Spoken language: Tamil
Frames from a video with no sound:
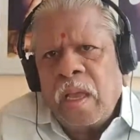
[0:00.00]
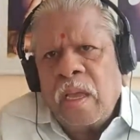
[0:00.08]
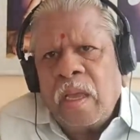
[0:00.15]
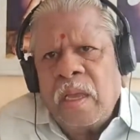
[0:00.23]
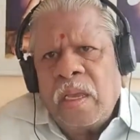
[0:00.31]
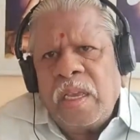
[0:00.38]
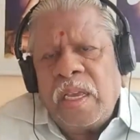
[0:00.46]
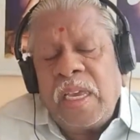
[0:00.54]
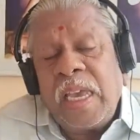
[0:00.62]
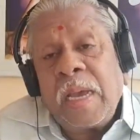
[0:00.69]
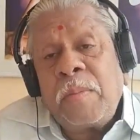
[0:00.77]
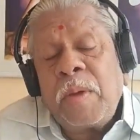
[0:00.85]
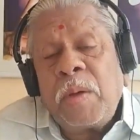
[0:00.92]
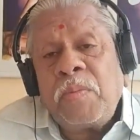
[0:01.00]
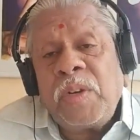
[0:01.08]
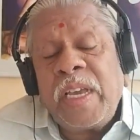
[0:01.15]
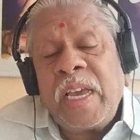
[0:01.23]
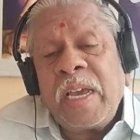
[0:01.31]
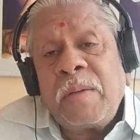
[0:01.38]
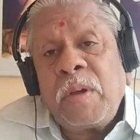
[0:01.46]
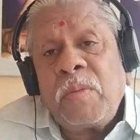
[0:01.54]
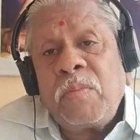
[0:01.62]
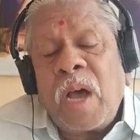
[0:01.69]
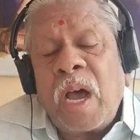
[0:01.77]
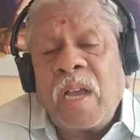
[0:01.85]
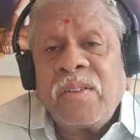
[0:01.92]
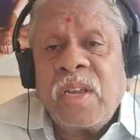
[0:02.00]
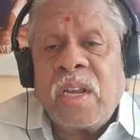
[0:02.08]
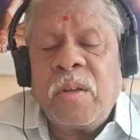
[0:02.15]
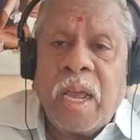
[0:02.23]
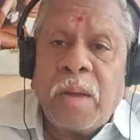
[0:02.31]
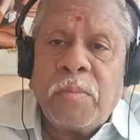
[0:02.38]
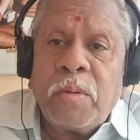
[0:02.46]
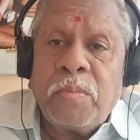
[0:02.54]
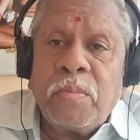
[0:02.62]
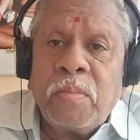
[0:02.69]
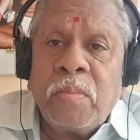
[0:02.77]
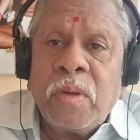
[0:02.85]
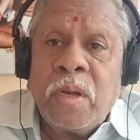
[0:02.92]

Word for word: இயமம் நியமம் ஆசனம் பிராணாயாமம்